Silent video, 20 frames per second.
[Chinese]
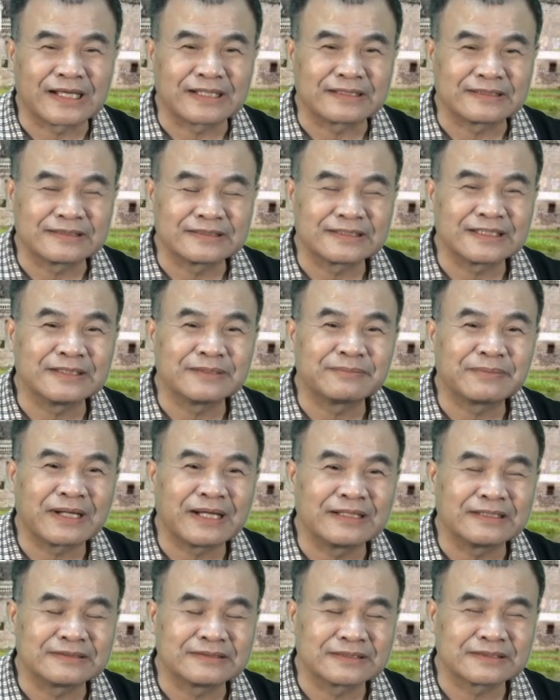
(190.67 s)
党的这一
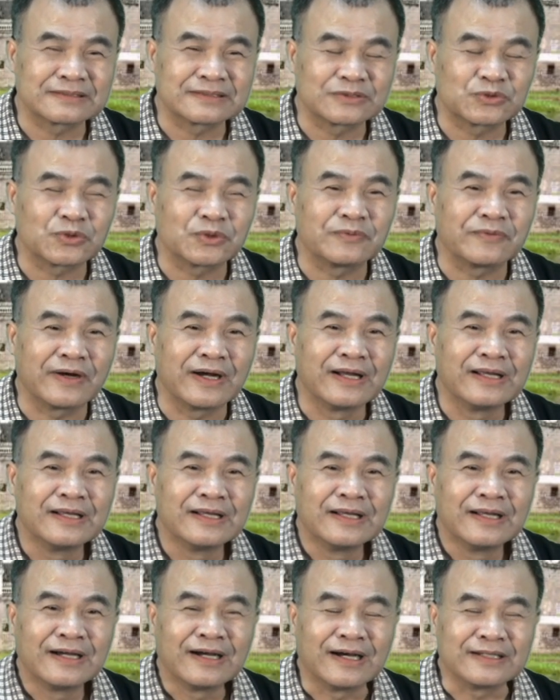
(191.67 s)
派的政治做
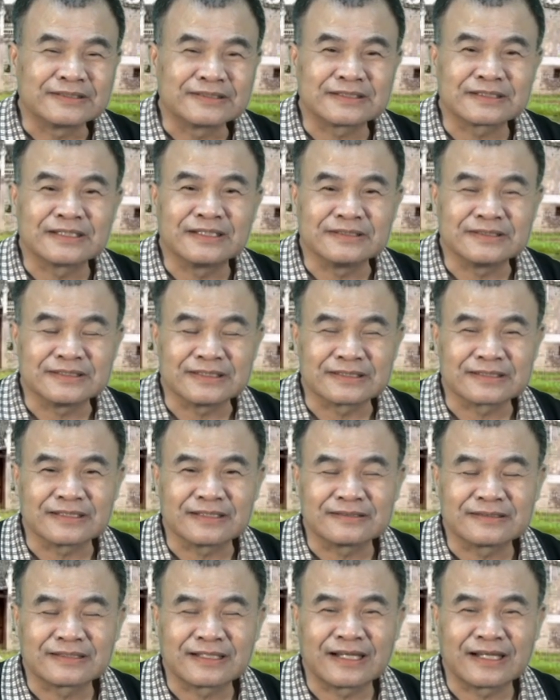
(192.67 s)
法啊是可行的。